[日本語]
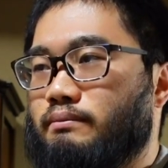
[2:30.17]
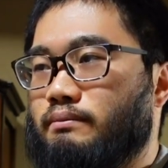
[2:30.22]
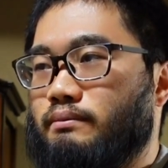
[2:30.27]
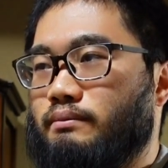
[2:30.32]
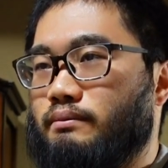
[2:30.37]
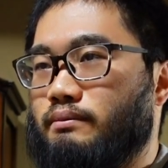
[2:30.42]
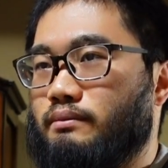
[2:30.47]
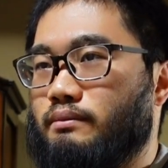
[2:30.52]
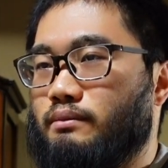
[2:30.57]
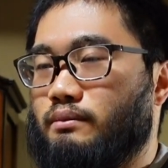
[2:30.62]
う
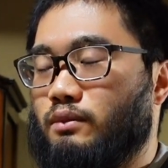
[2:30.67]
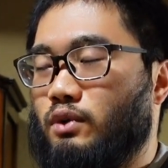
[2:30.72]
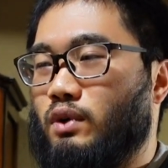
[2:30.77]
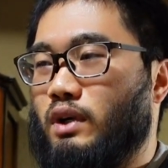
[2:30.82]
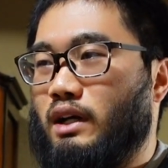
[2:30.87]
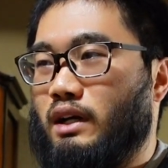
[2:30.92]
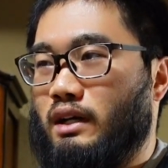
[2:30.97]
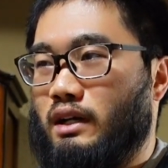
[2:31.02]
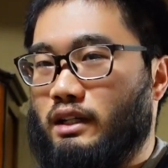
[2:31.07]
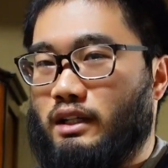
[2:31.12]
ん、も
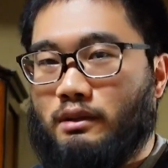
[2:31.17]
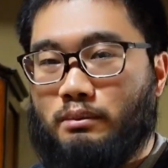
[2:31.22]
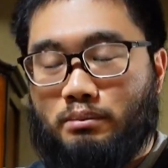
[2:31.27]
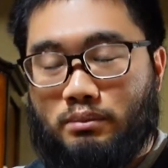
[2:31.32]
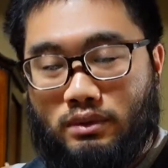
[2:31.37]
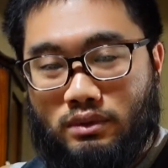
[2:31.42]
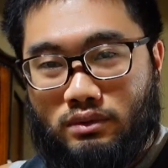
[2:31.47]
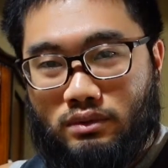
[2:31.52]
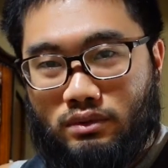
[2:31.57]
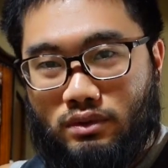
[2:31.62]
はや
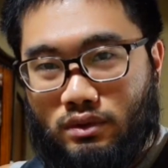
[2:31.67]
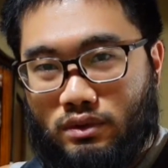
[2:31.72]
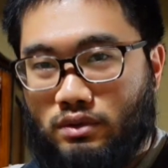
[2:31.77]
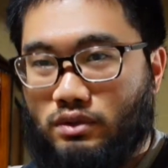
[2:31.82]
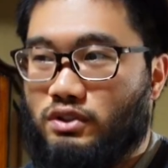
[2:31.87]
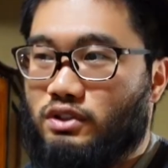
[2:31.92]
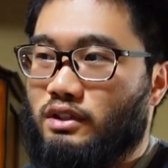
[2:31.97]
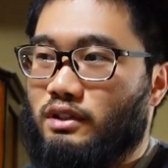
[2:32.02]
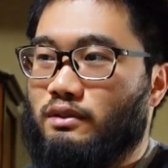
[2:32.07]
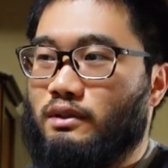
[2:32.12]
インプット
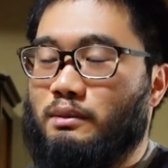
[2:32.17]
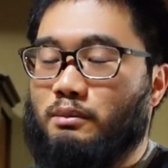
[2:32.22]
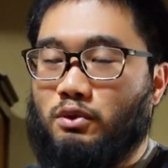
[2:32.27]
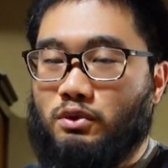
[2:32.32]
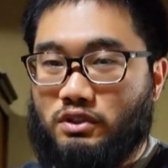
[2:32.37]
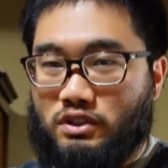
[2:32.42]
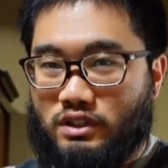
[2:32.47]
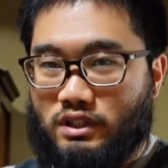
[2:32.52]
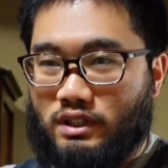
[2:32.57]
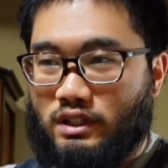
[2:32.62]
としては
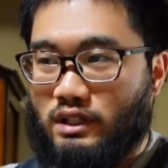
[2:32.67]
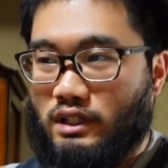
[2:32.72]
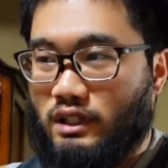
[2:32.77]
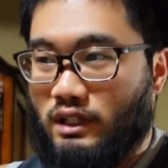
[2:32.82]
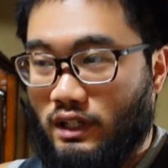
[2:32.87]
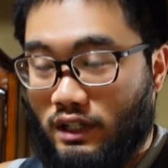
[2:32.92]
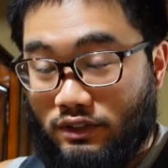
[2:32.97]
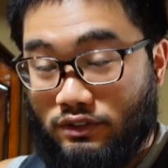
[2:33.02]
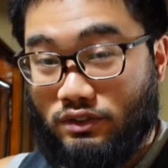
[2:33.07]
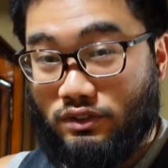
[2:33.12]
用
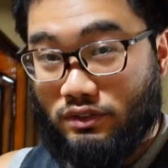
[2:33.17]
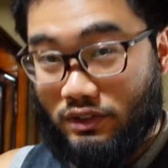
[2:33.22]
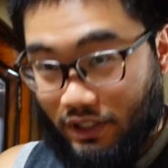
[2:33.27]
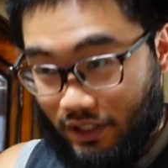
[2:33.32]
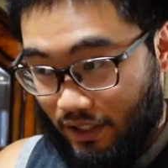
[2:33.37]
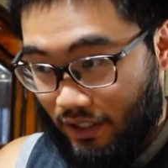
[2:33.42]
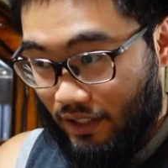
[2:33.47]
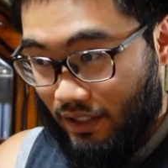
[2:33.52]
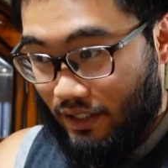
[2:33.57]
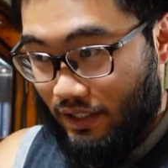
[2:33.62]
いらず
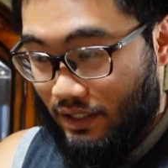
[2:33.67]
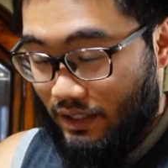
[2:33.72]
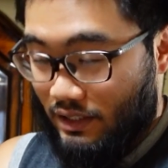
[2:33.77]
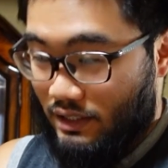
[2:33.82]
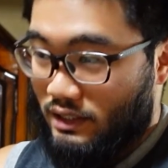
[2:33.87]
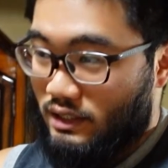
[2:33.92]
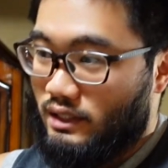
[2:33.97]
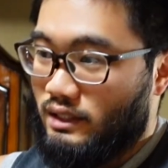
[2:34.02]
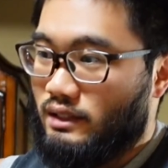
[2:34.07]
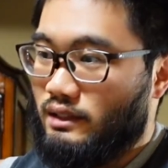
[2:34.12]
に
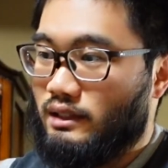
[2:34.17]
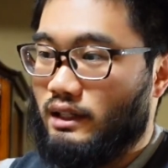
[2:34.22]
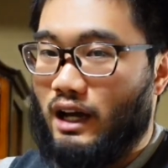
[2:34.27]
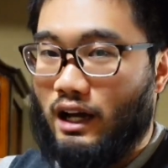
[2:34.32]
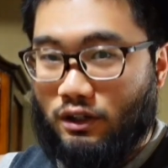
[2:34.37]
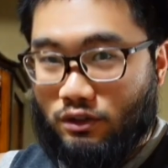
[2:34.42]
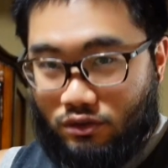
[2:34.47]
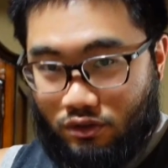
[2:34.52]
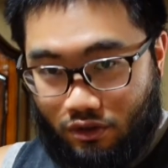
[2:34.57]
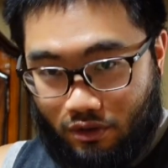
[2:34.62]

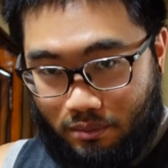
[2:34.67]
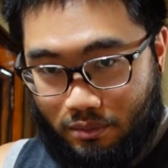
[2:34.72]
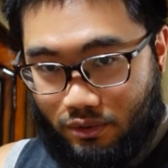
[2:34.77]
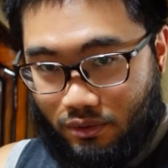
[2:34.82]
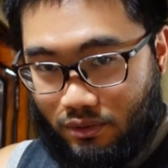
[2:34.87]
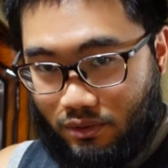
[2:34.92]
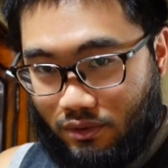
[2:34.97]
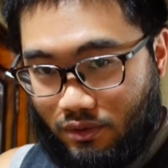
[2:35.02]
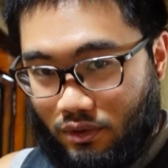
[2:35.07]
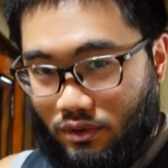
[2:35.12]

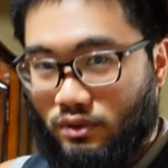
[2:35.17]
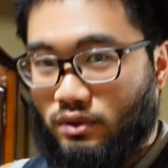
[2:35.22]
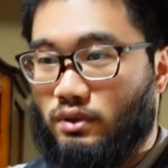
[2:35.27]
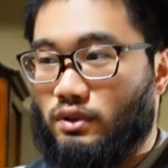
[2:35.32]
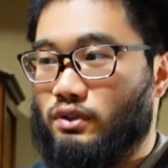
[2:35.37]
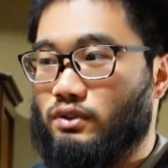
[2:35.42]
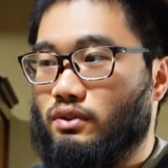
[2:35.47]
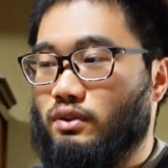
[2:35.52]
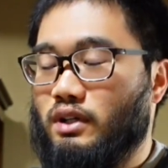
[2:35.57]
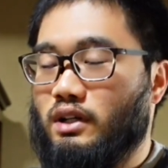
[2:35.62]
アウトプット
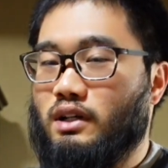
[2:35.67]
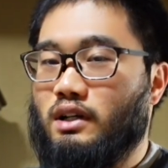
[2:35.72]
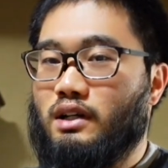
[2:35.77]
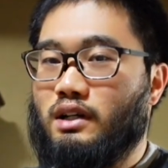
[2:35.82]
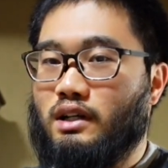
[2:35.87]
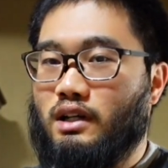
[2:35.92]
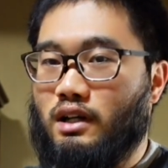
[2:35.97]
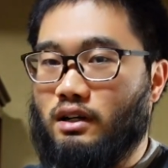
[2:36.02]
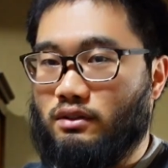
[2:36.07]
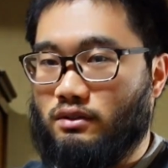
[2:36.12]
とそれか
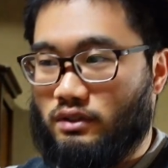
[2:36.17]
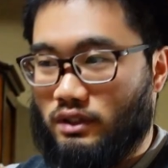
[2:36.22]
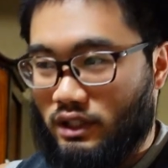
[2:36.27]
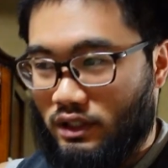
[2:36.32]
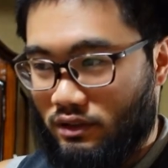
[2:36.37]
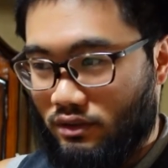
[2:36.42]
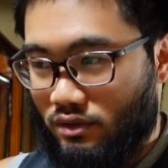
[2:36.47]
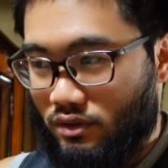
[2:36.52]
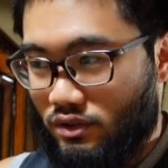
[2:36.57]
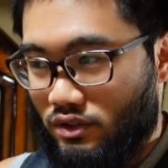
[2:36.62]
ら確
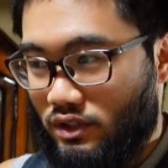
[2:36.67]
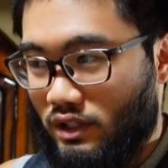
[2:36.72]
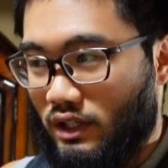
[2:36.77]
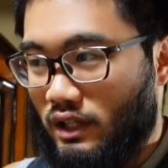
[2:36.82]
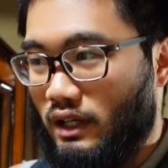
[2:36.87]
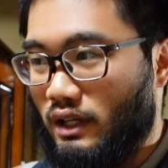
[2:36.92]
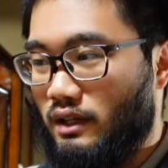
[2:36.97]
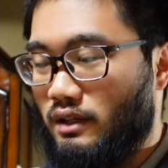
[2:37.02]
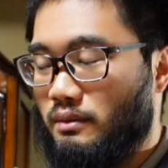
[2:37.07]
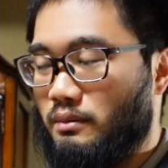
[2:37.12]
認として
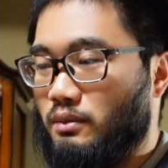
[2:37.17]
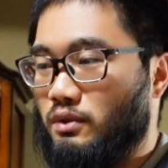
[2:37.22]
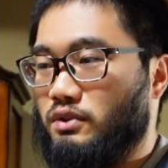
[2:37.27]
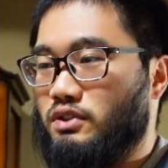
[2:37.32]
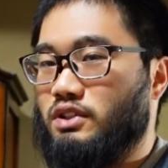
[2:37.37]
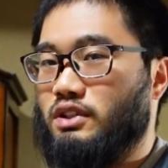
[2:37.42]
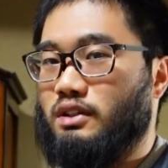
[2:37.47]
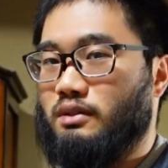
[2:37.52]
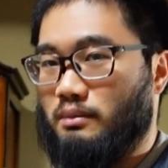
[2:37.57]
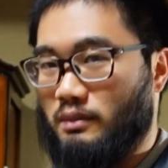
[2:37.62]
用
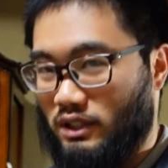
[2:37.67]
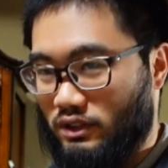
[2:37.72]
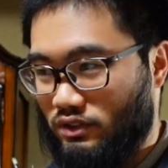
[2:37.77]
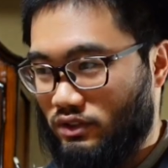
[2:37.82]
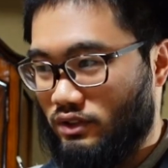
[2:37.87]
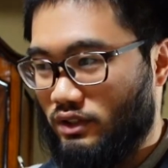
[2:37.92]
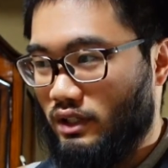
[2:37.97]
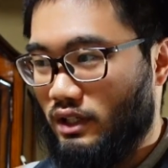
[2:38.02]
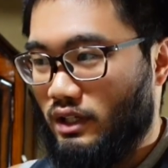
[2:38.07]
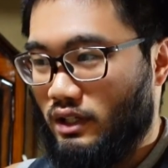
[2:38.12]
いま
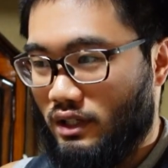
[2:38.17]
す。